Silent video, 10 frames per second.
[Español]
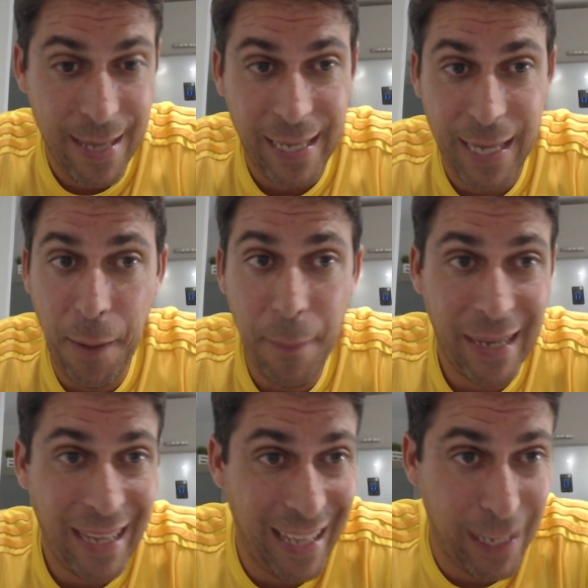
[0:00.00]
va a
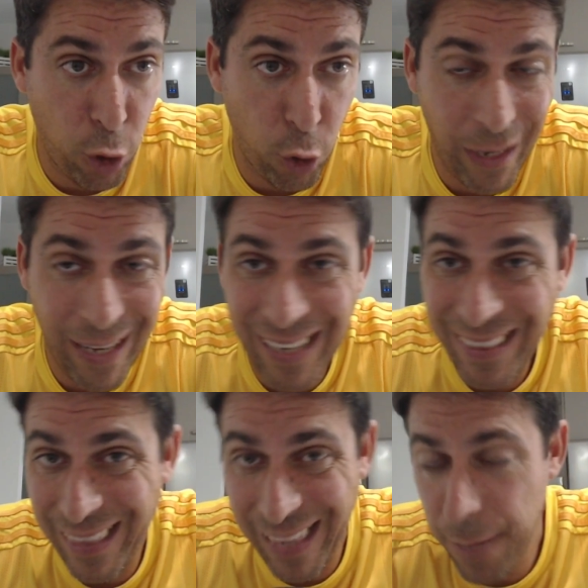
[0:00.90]
haber que correr el
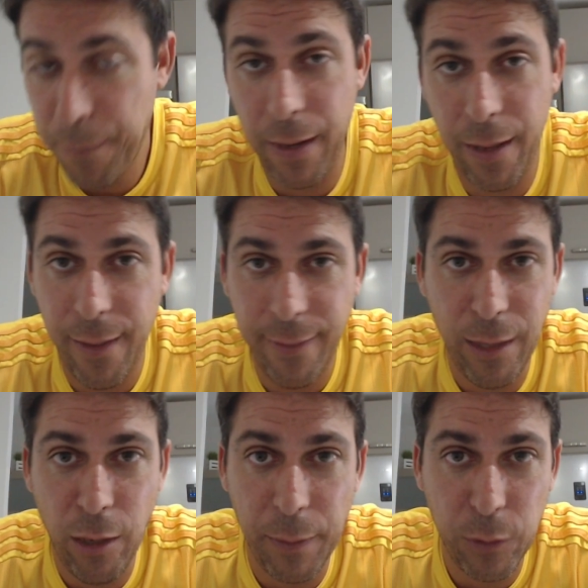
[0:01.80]
triple
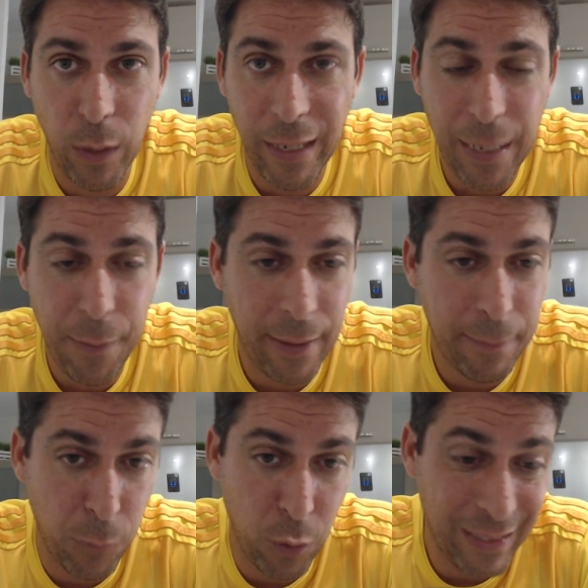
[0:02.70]
de lo habitual, que
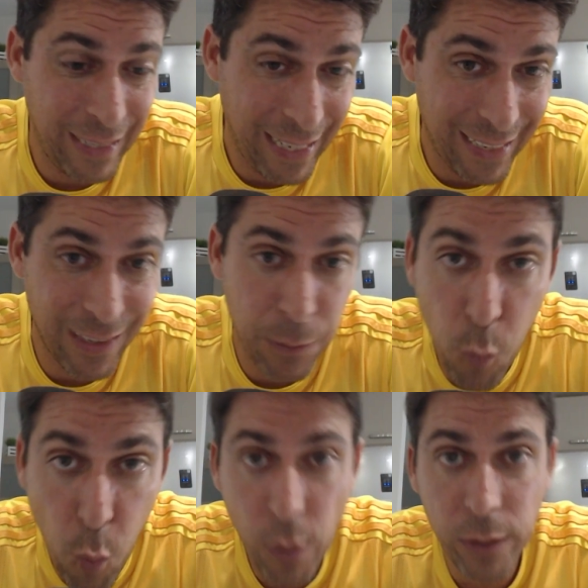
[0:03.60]
vamos a tener que ser
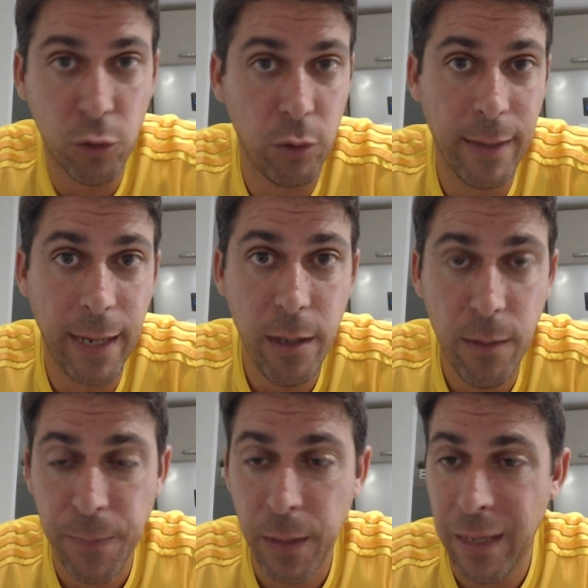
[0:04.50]
muy
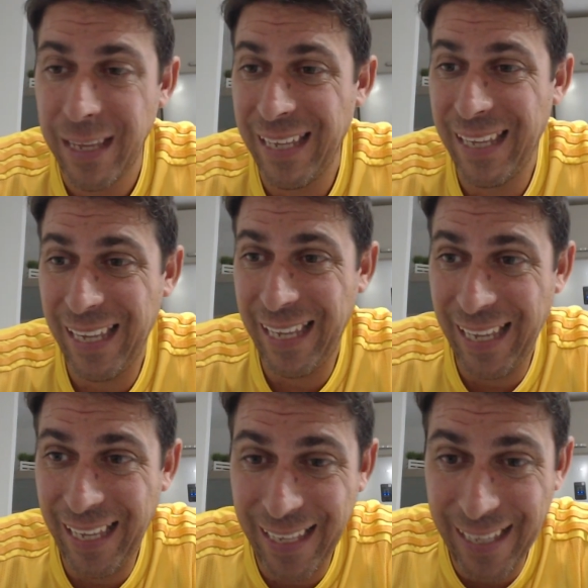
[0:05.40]
solidarios,
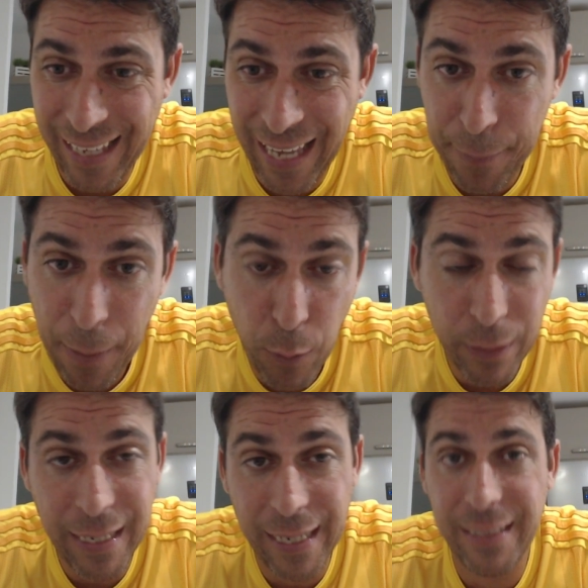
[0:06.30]
que vamos a
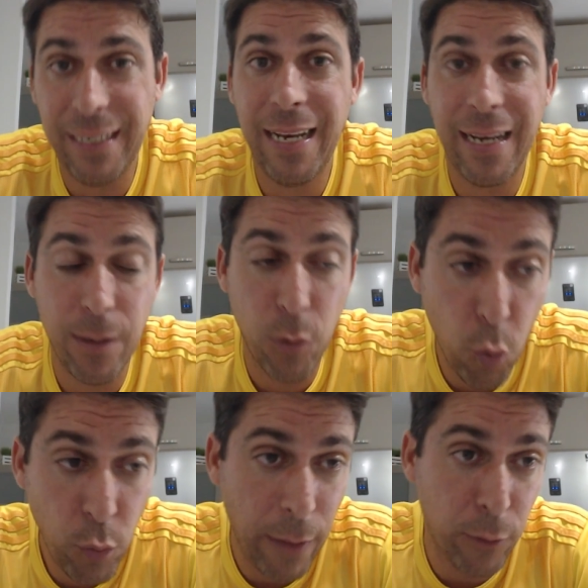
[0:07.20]
tener que tener
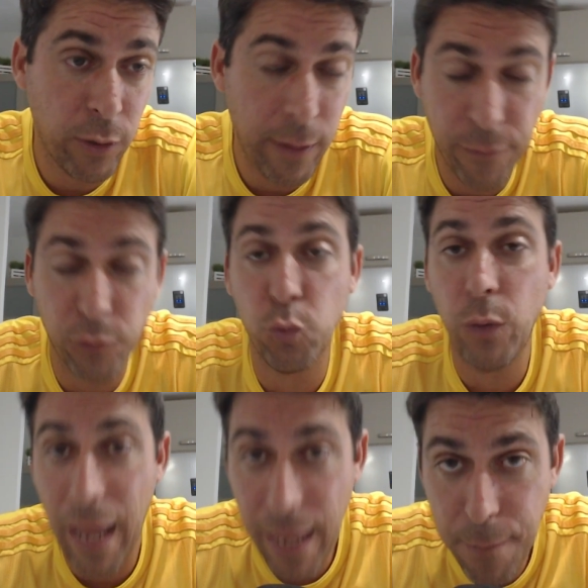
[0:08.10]
una dosis de
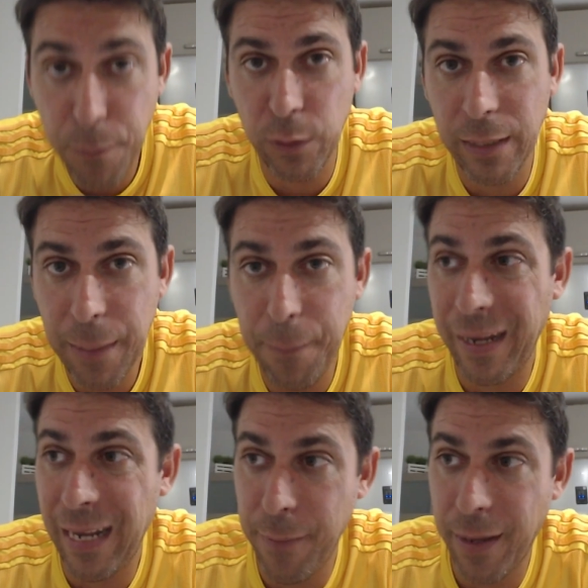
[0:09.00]
fortuna importante
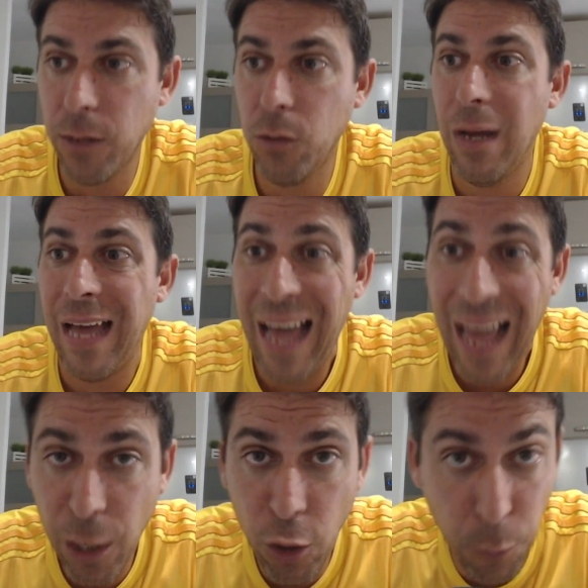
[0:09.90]
para llevarnos
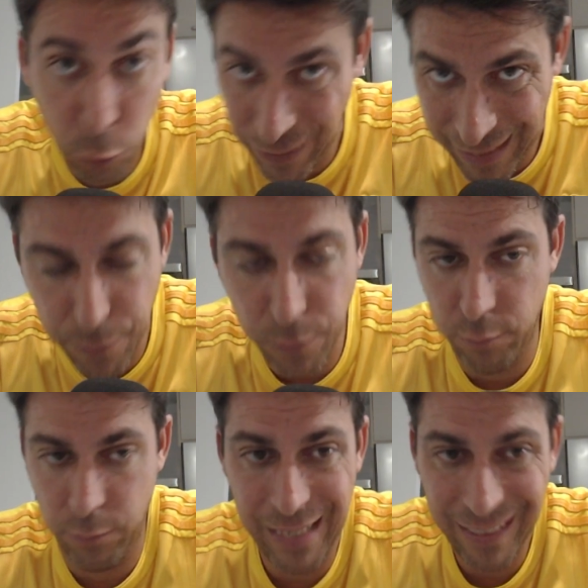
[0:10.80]
algo positivo,
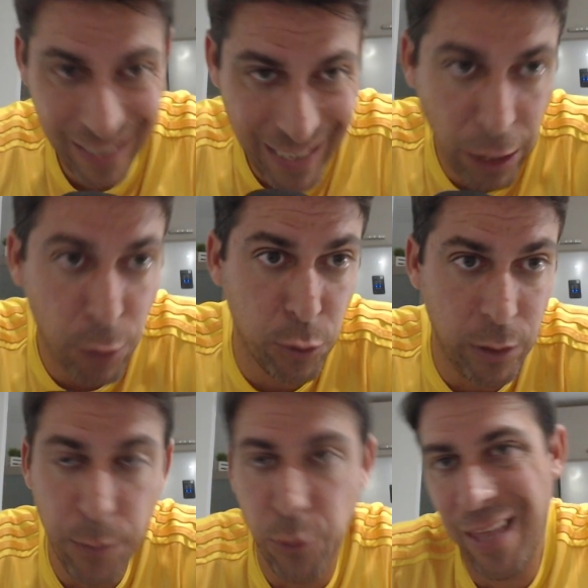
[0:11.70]
ya quiere algo
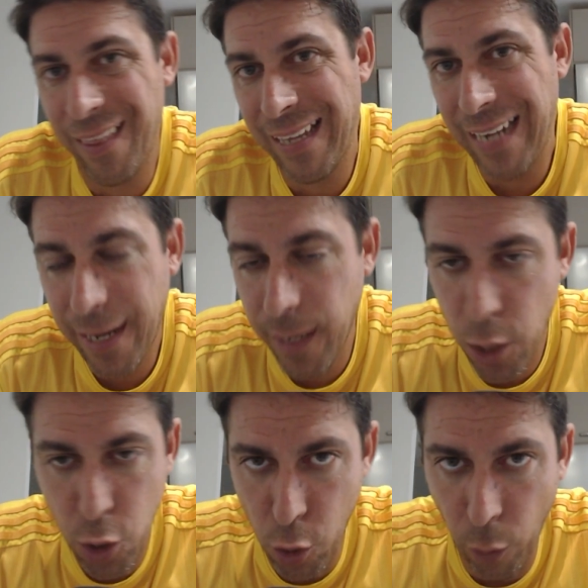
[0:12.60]
positivo, ya de
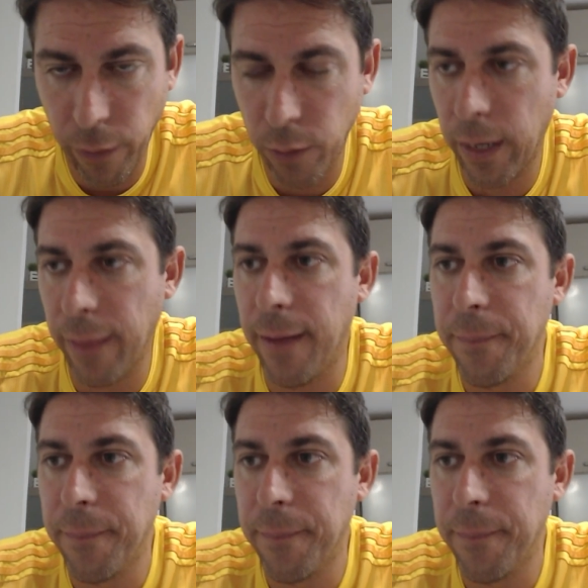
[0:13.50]
ganar no os digo nada.